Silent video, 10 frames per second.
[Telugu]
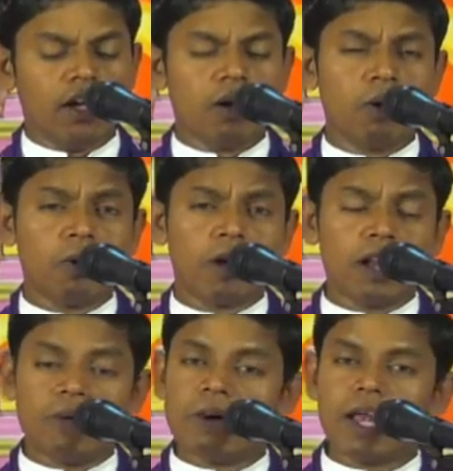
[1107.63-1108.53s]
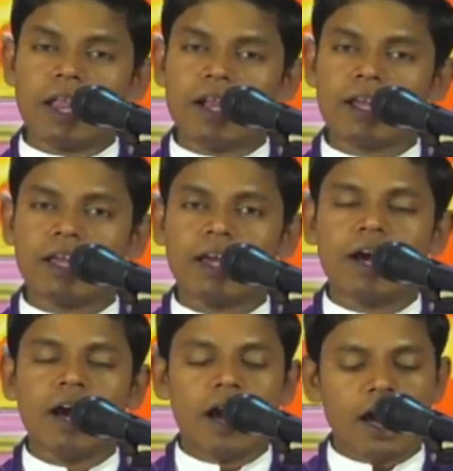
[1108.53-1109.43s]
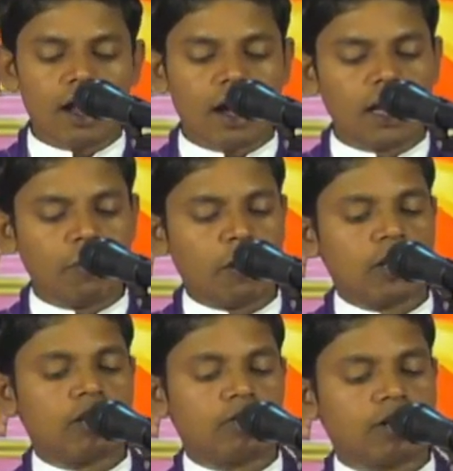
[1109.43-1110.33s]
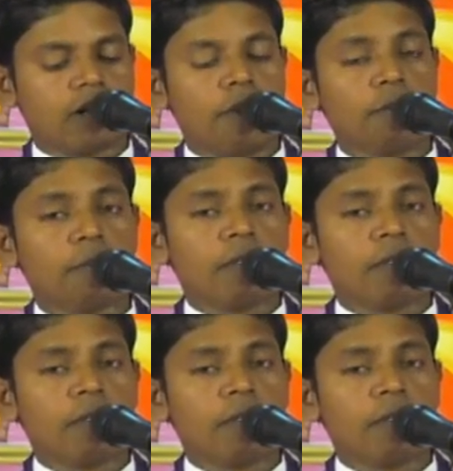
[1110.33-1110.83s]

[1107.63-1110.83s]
ఎన్నో గెలవాలని ఆరాటపడుతూ ఉంటాడు